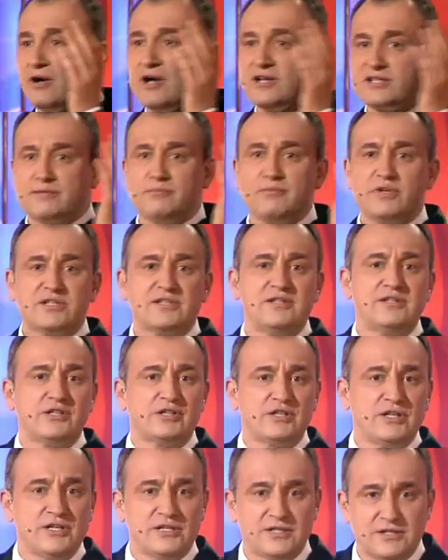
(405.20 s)
о смысле
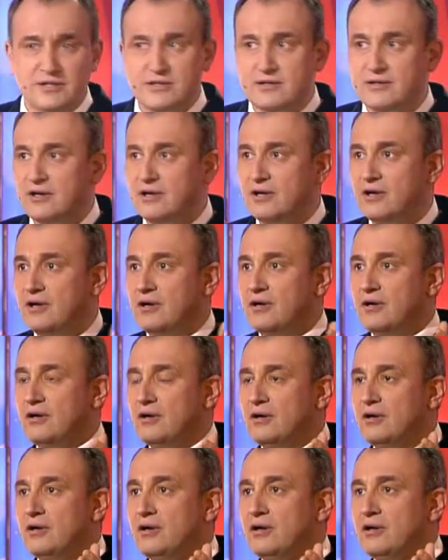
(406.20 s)
жизни.
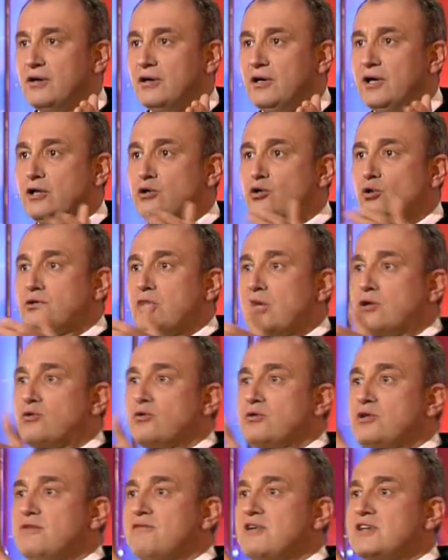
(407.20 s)
И тут,
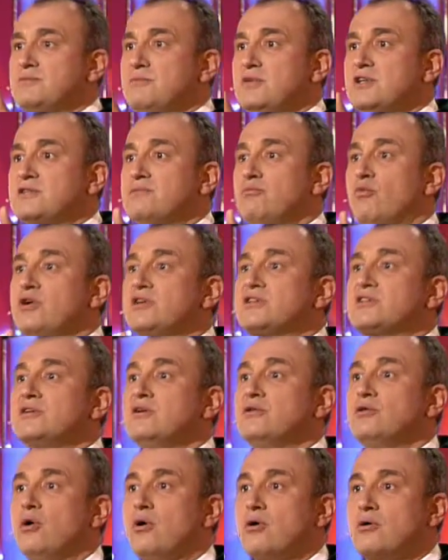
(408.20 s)
откуда ни возьмись, мой
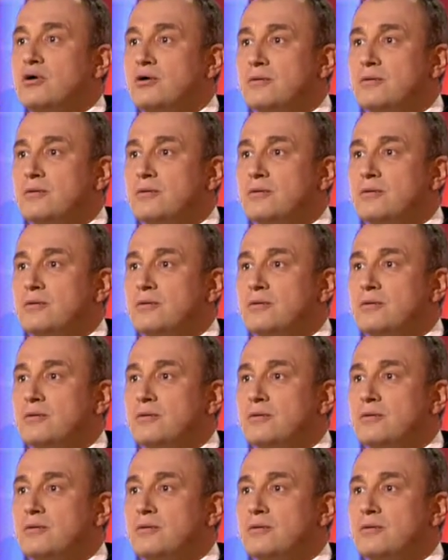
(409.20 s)
сынок,